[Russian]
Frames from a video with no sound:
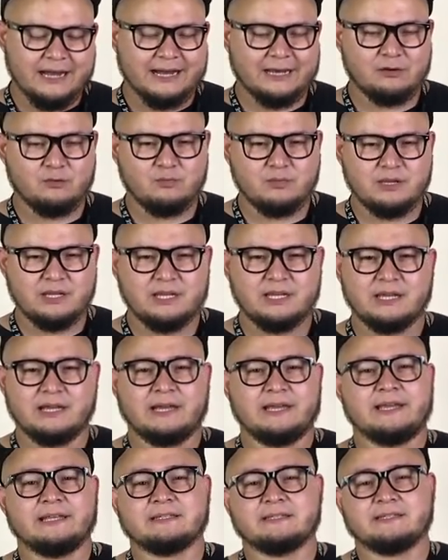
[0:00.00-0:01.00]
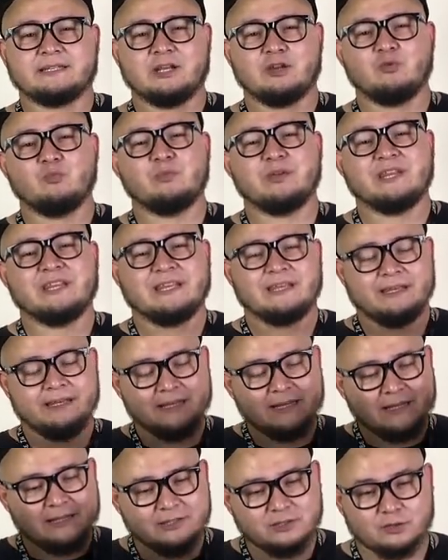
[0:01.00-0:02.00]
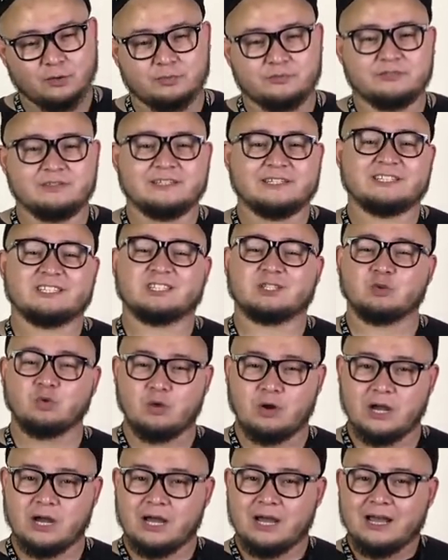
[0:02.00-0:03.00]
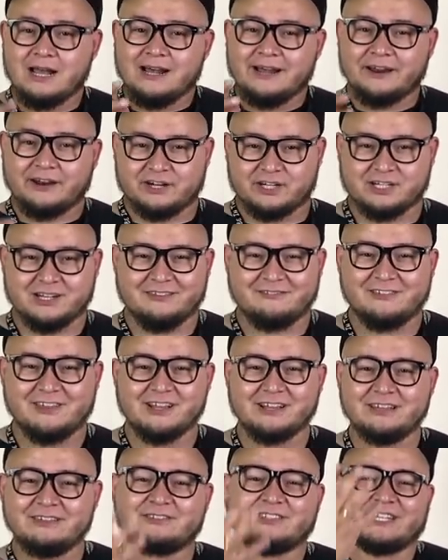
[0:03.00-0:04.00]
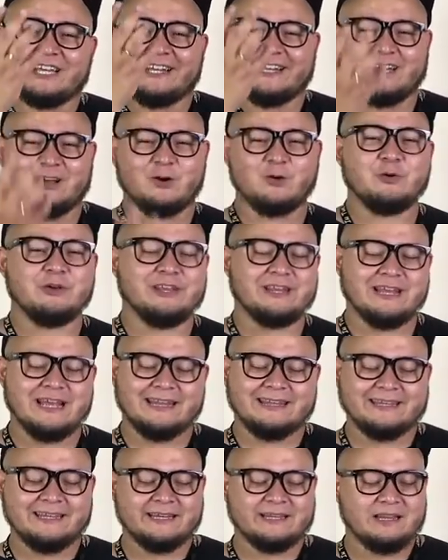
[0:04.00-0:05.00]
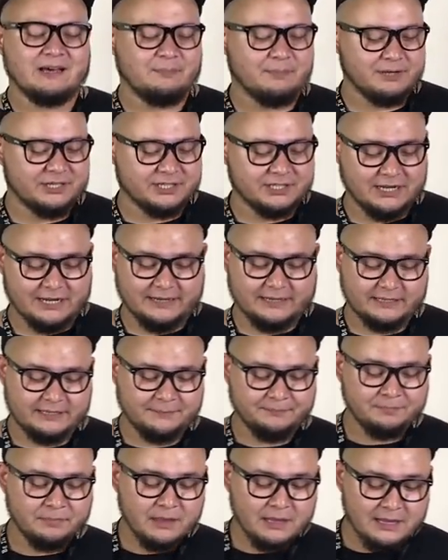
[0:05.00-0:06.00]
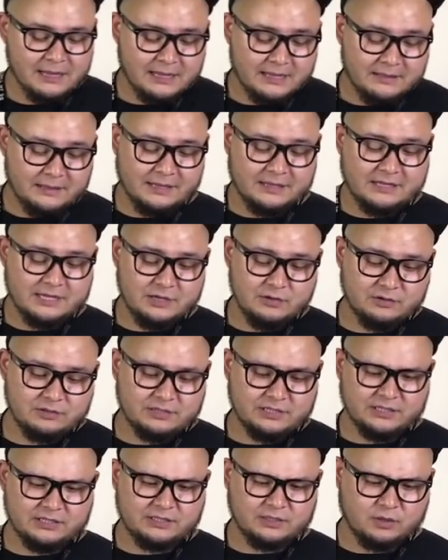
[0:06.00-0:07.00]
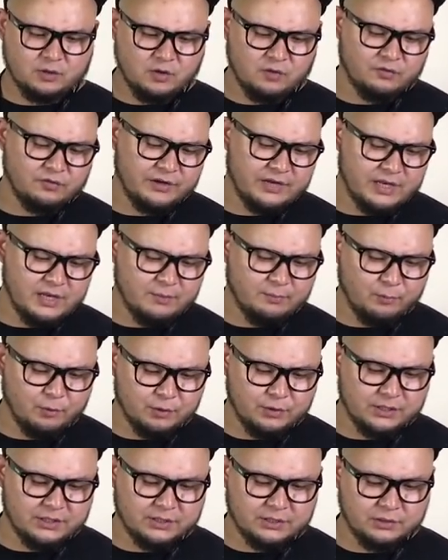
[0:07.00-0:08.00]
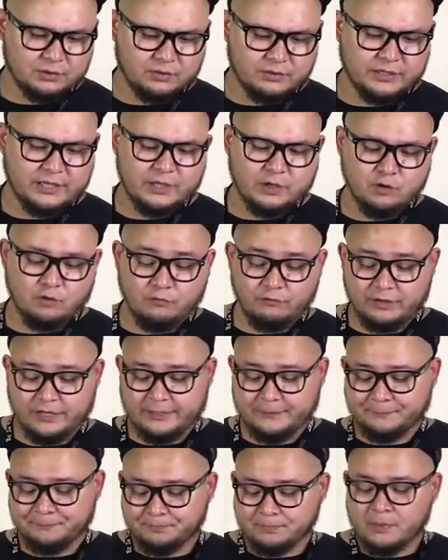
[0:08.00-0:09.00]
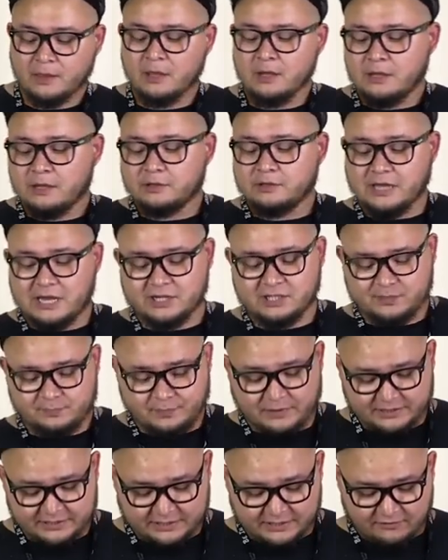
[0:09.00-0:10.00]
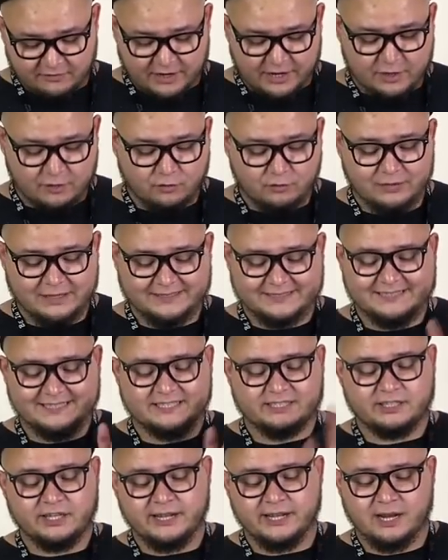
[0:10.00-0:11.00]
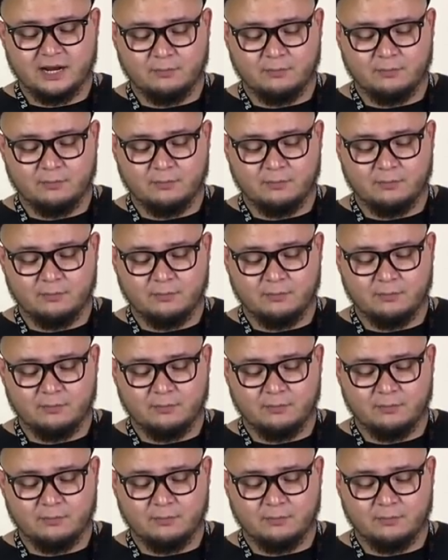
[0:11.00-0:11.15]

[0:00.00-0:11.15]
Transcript: алюминия. И этот алюминий, собственно, сука, ржавел, и вся эта хуйня текла по шахте. Надеюсь, здесь такого не будет, но я не уверен. Также по основанию у нас есть три